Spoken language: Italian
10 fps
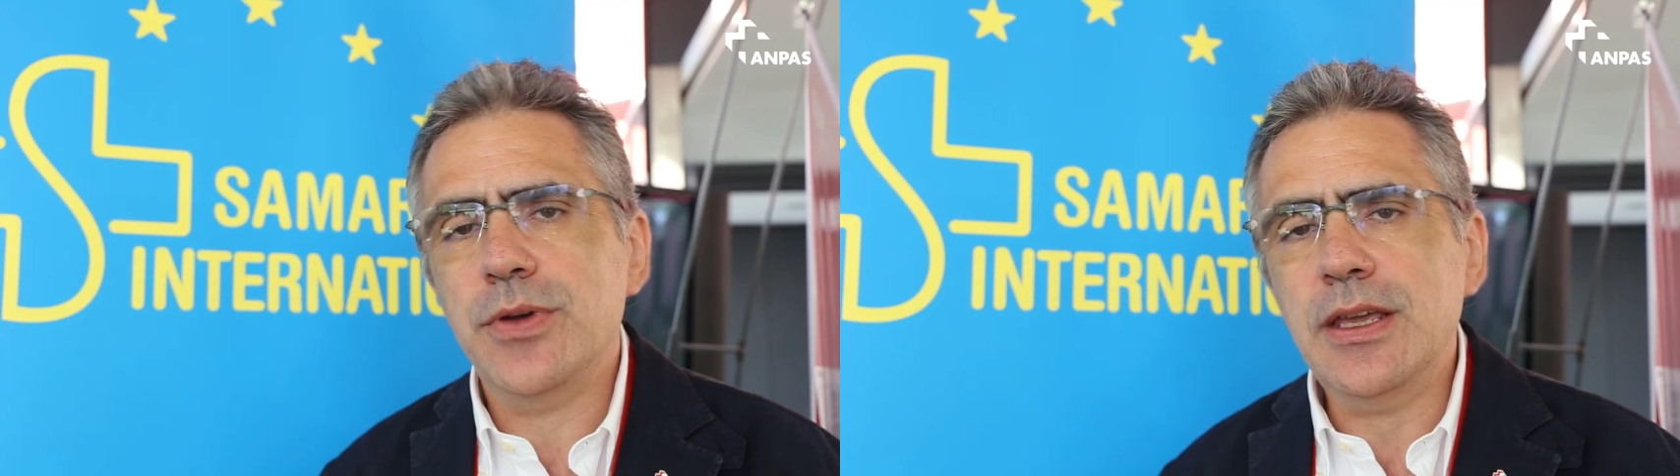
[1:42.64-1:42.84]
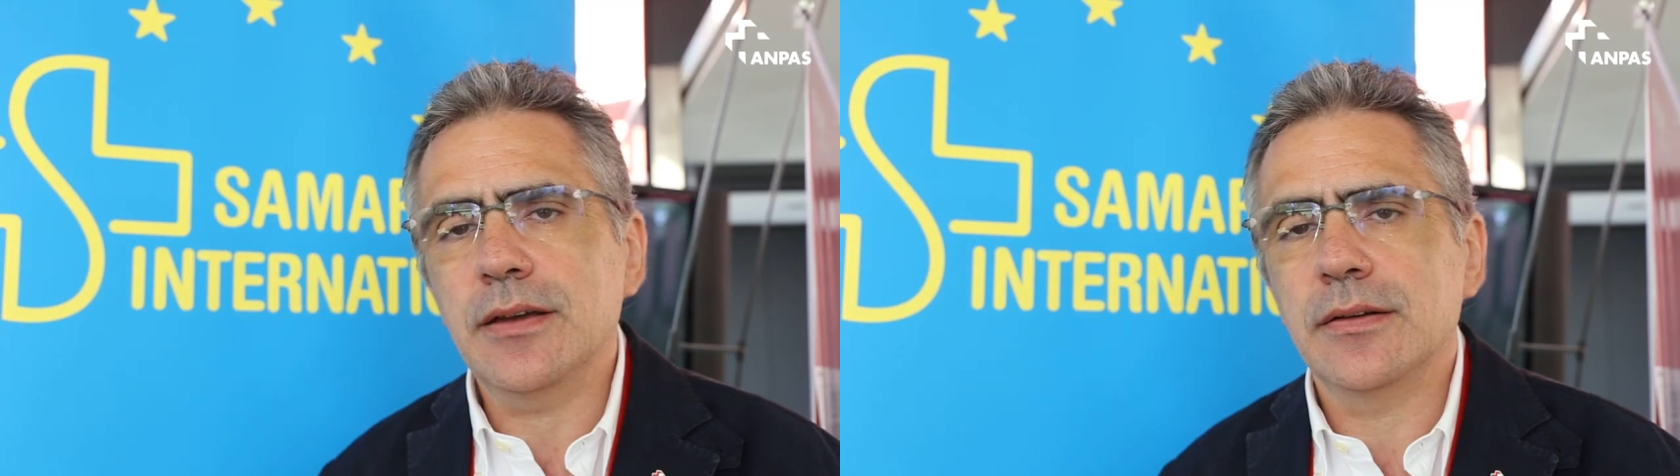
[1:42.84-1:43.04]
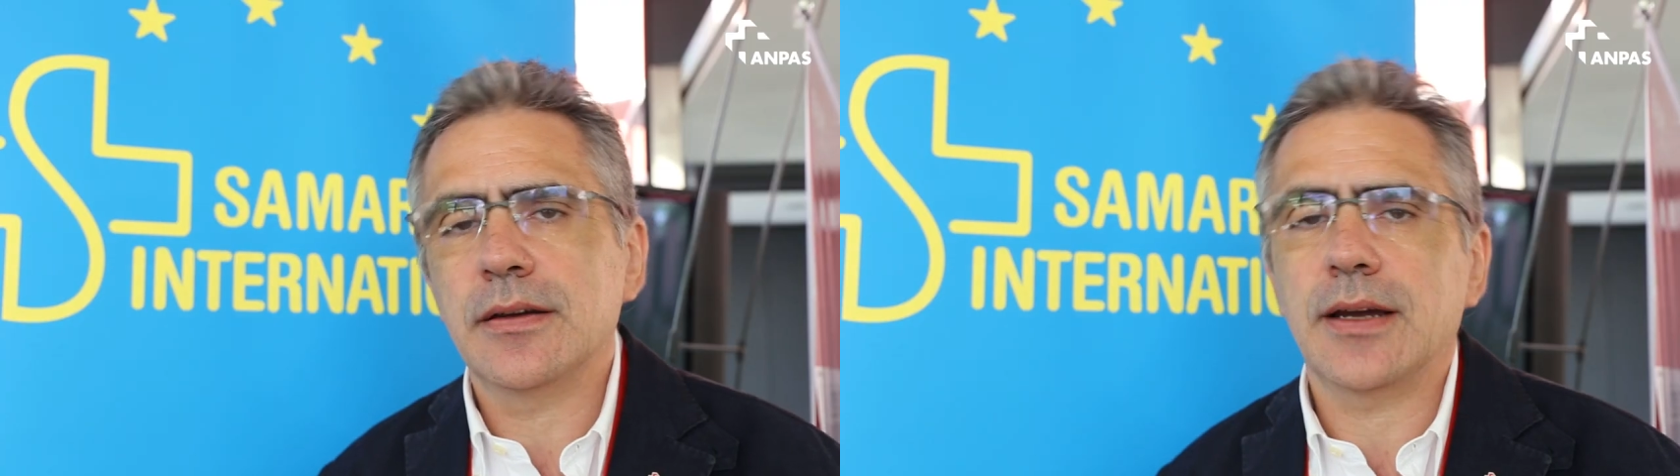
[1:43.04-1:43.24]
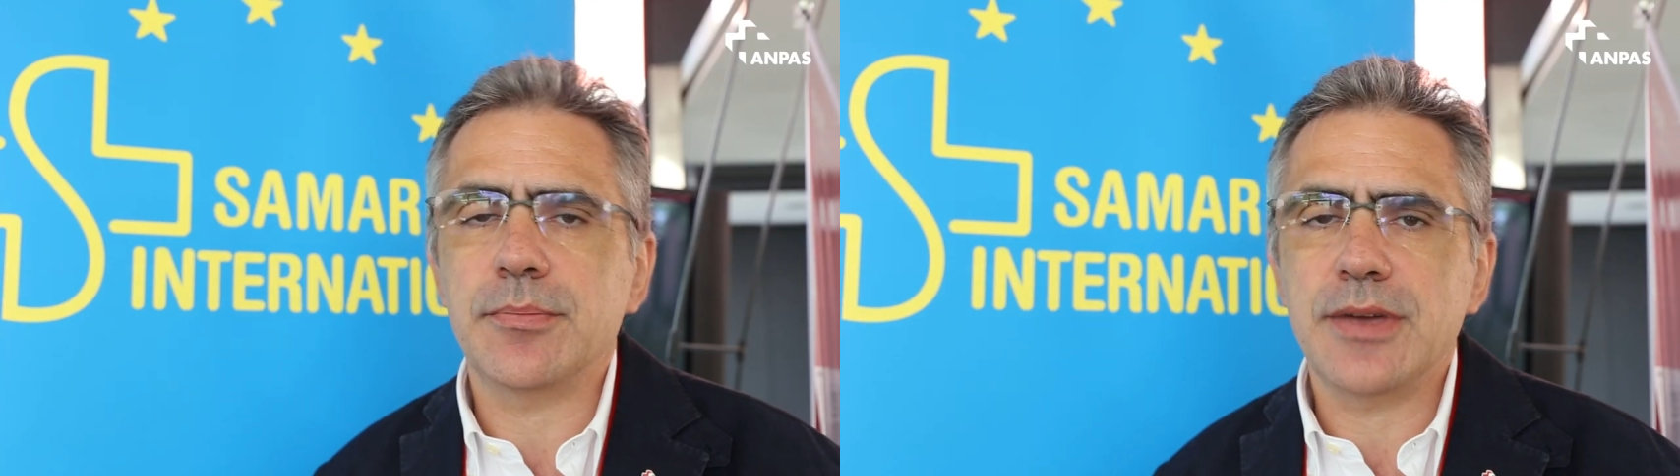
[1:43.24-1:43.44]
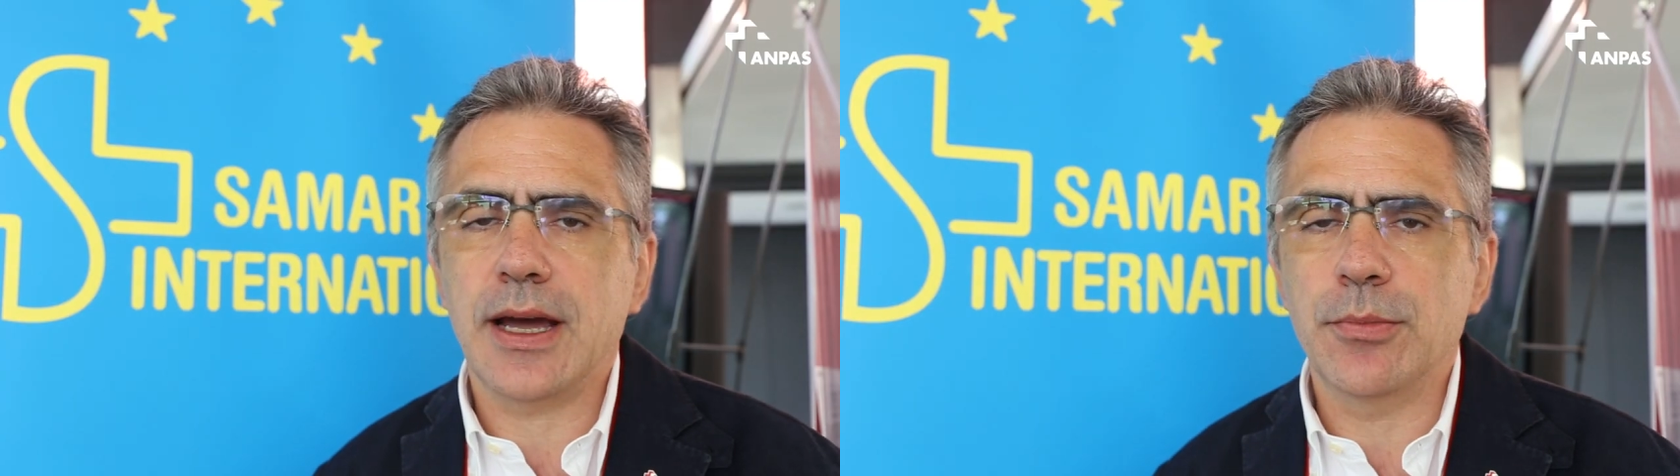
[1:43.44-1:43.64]
qui
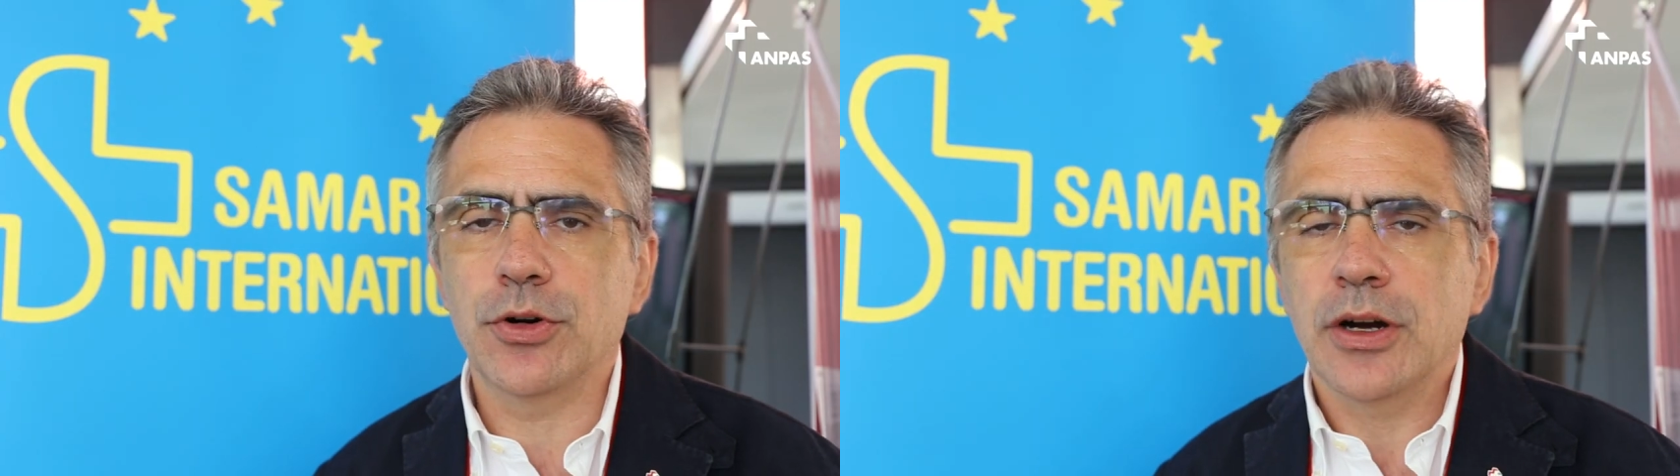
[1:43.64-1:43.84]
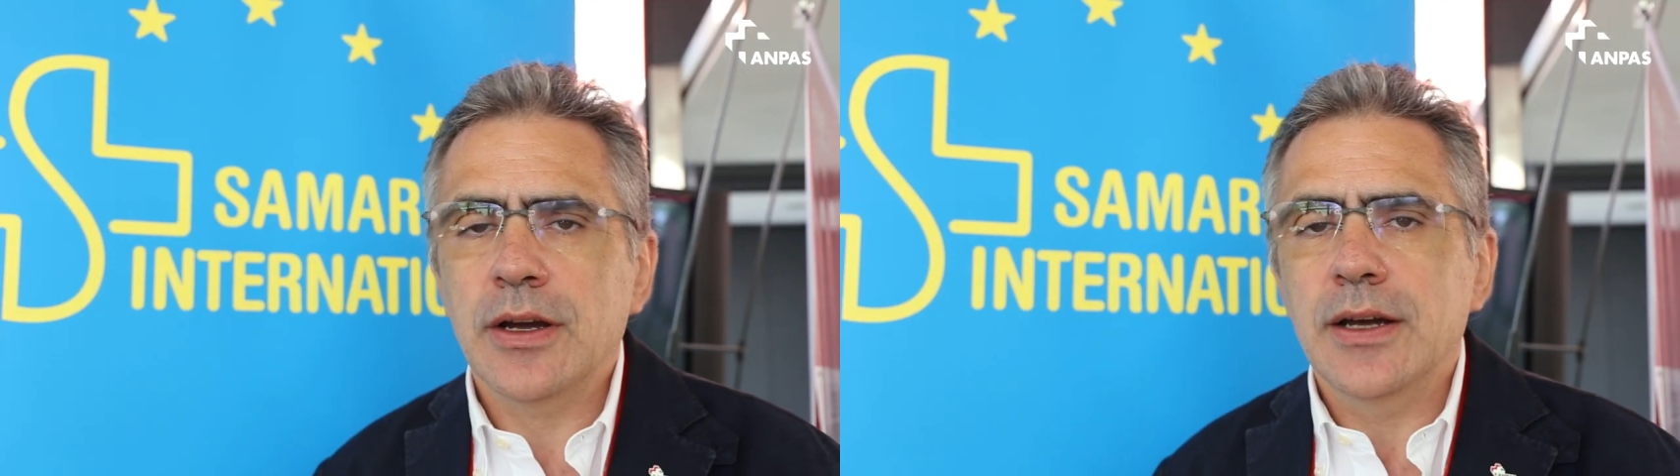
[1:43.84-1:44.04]
abbiamo